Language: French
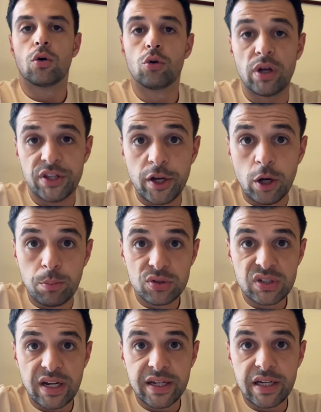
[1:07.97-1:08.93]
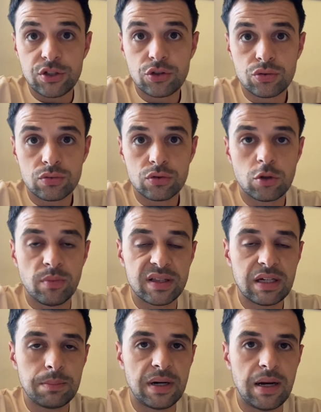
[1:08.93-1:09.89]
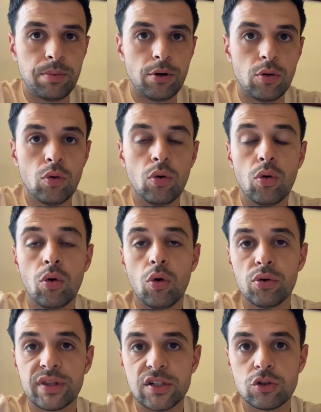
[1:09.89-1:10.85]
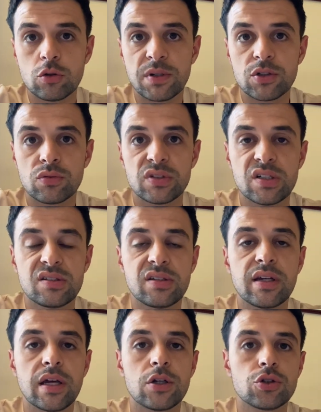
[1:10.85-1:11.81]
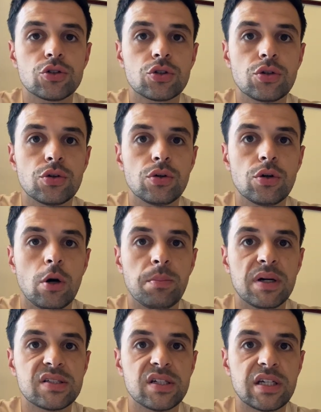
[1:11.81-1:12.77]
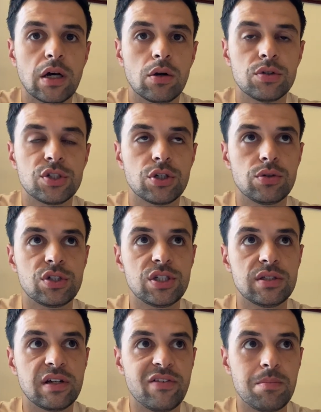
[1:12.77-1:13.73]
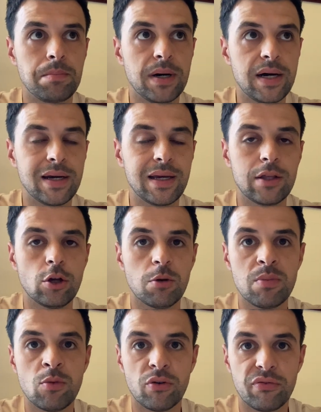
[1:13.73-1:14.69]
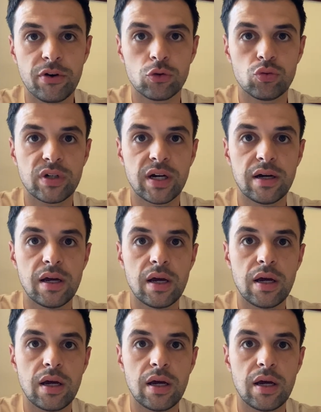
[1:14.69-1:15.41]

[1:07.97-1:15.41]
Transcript: On lui a d'ailleurs posé la question ce matin par rapport aux, rotations, parce qu'on sait que c'était quelque chose que l'an passé Carlo Ancelotti n'avait pas énormément fait en tout cas